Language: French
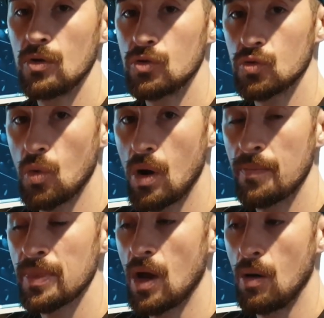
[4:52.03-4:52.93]

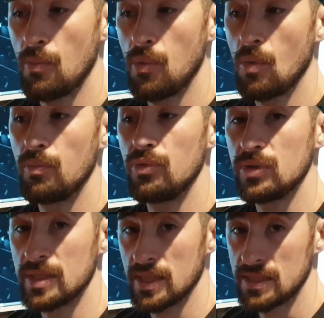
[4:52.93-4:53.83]
soit en pompe
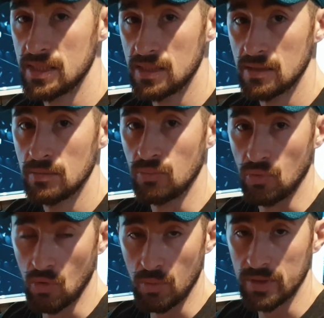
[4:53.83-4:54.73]
plus élastique
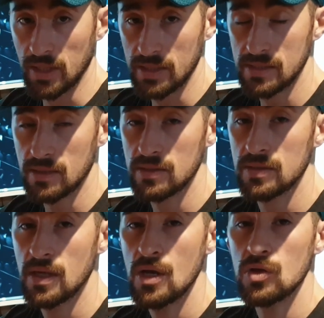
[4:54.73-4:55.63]
pour augmenter la résistance,